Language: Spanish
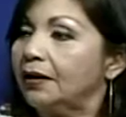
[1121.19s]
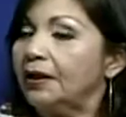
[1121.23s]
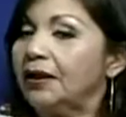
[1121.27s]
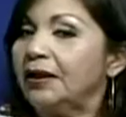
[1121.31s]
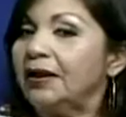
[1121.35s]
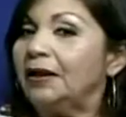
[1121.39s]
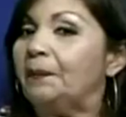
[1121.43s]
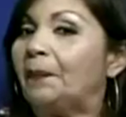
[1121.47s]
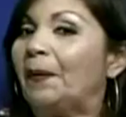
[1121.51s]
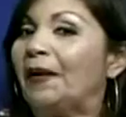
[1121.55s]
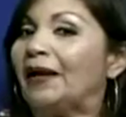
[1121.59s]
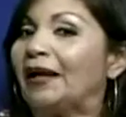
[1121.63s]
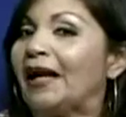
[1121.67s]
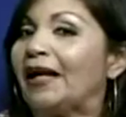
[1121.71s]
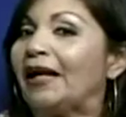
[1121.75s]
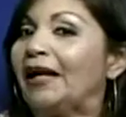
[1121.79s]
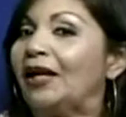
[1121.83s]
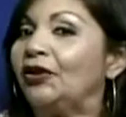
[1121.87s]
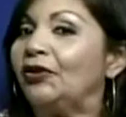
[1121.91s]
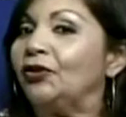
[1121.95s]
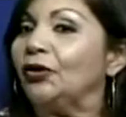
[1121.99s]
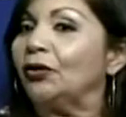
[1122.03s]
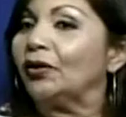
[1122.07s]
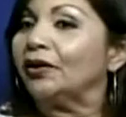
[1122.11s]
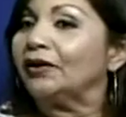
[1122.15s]
Y para
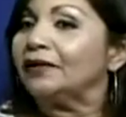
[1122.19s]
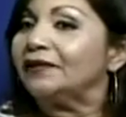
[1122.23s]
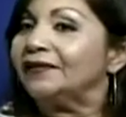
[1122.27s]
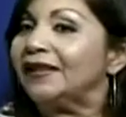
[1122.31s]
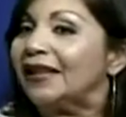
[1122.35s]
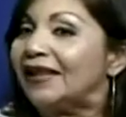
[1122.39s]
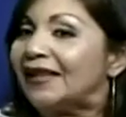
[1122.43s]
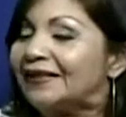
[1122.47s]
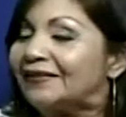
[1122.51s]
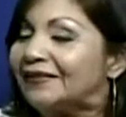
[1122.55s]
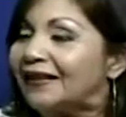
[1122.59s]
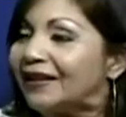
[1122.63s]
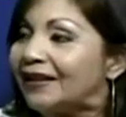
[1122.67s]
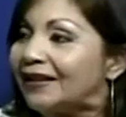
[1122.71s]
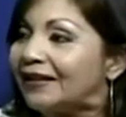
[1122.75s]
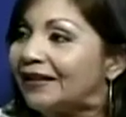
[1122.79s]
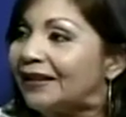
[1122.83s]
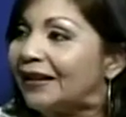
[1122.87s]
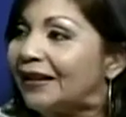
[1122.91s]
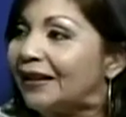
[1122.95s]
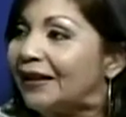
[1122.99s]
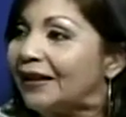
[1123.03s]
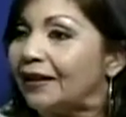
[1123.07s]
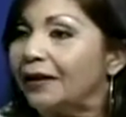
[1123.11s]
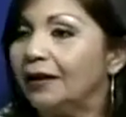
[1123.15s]
ello, ¿de qué se
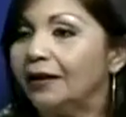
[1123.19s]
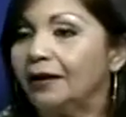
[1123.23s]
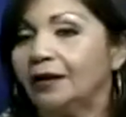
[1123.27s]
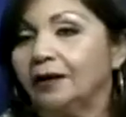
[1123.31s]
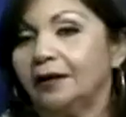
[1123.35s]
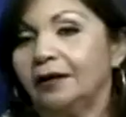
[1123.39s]
requiere?